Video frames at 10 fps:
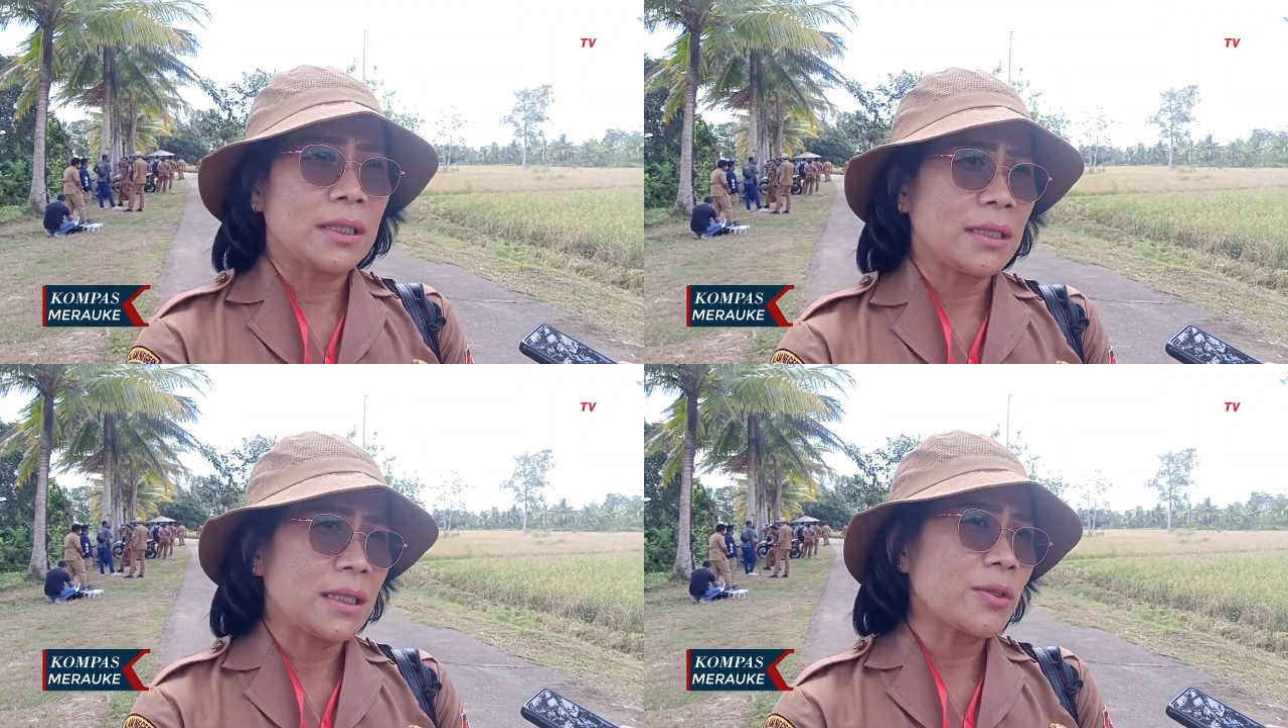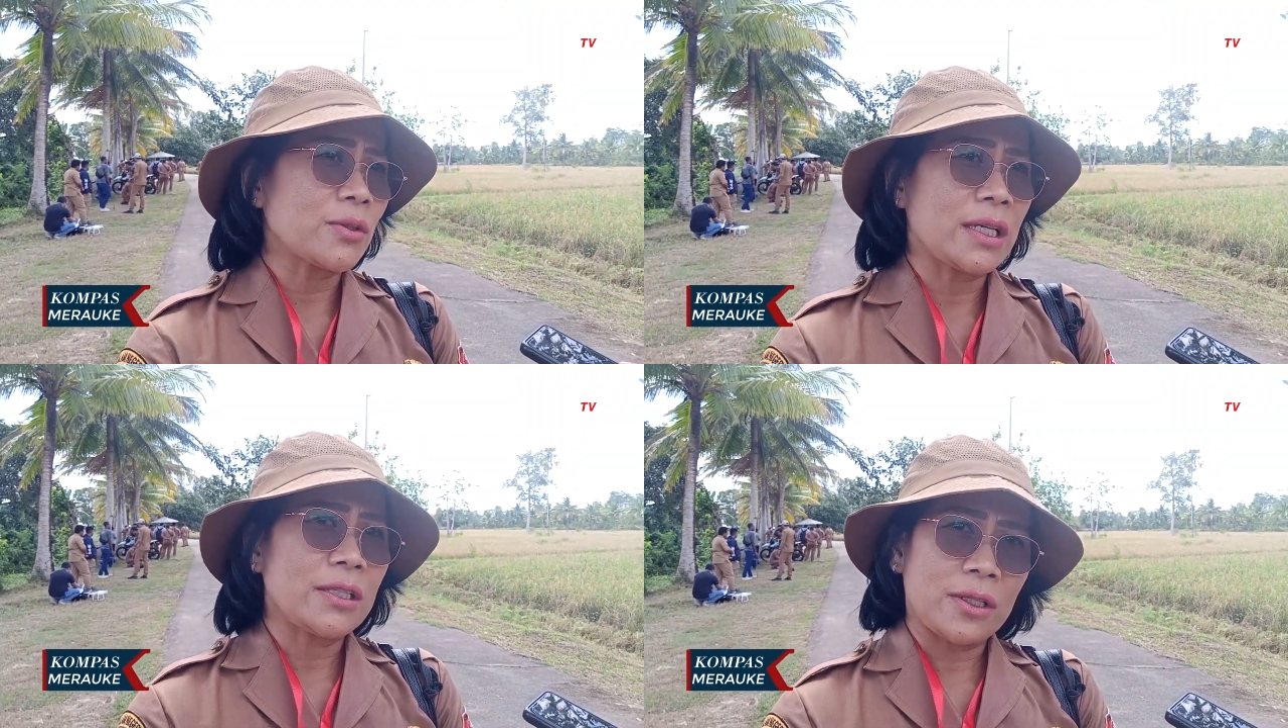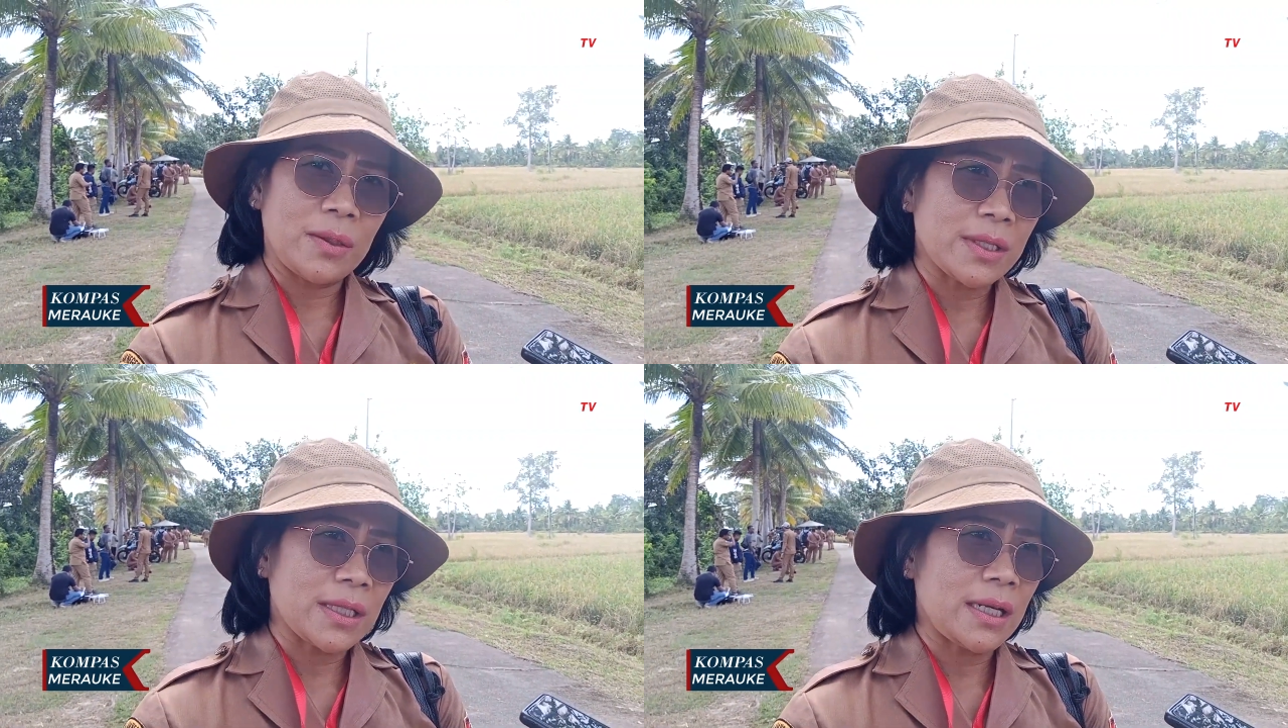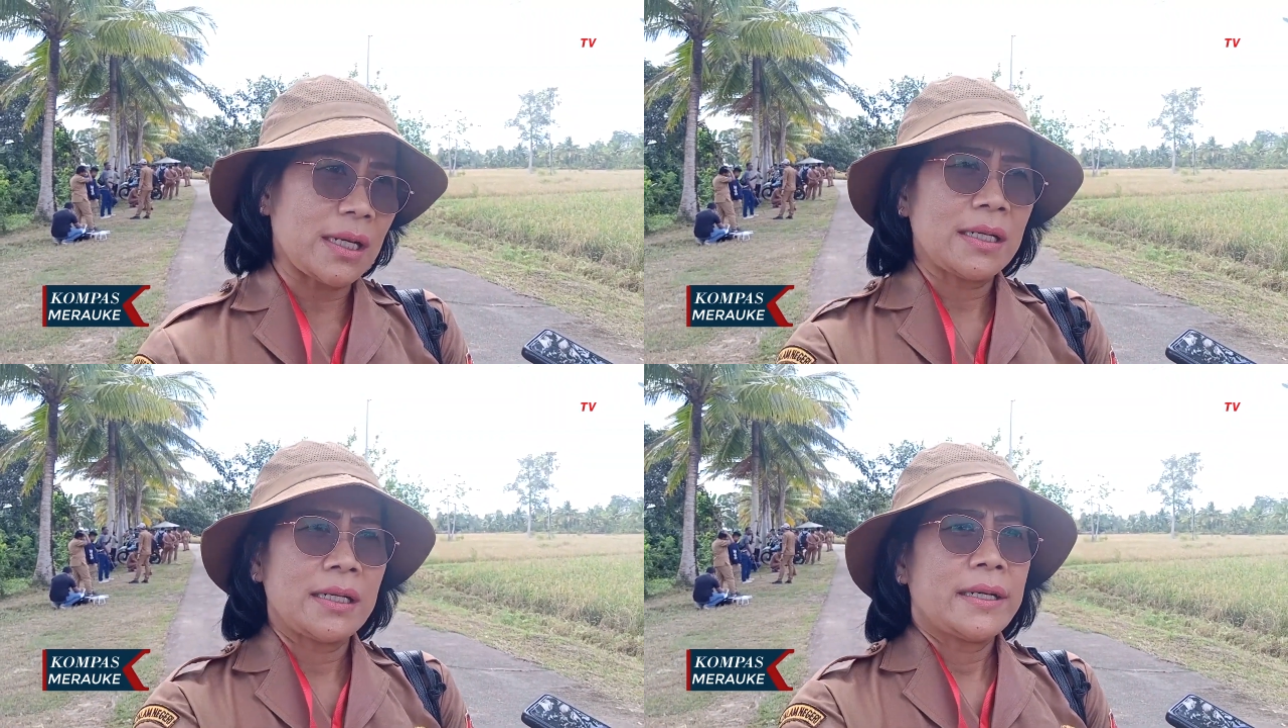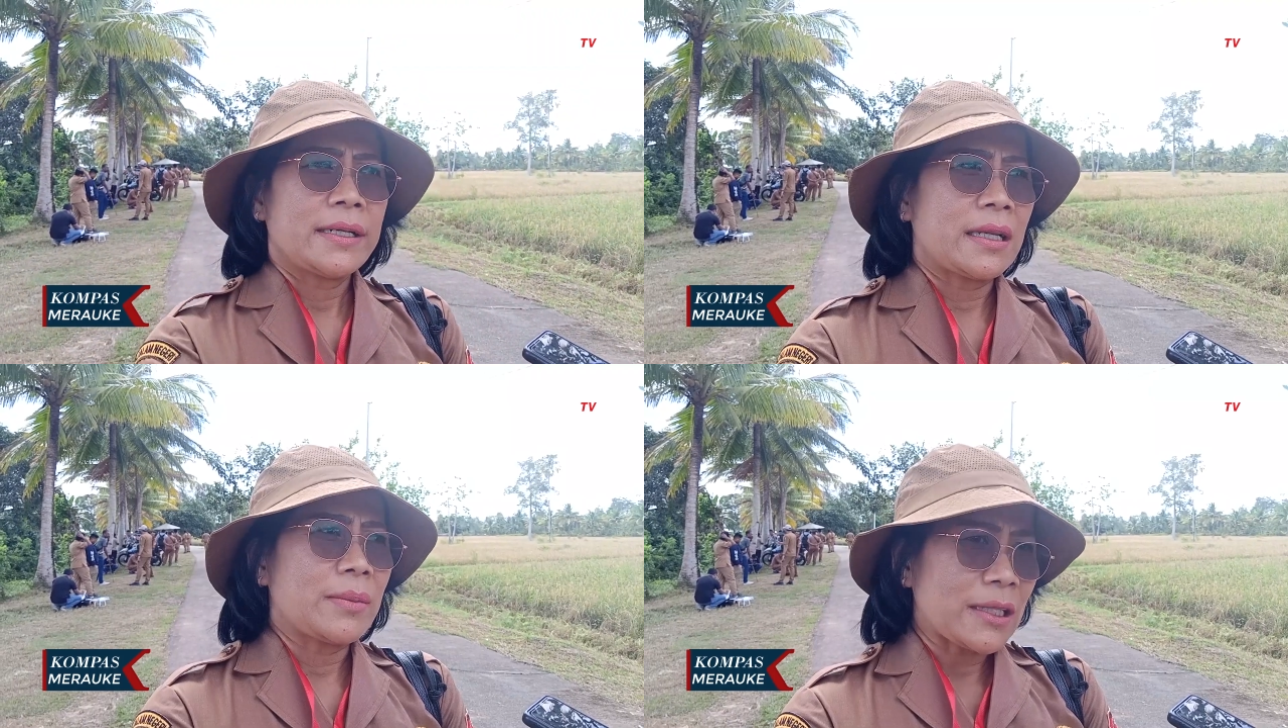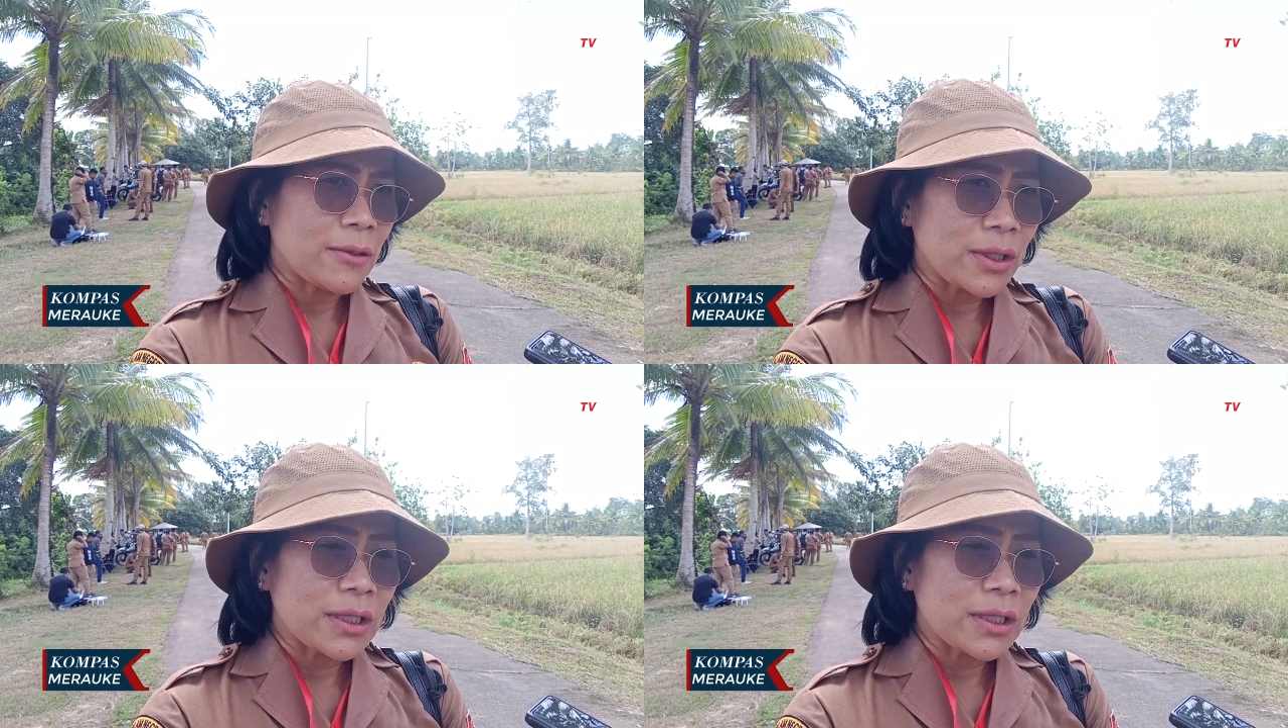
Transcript: Jadi kami zona hijau ini bisa dalam arti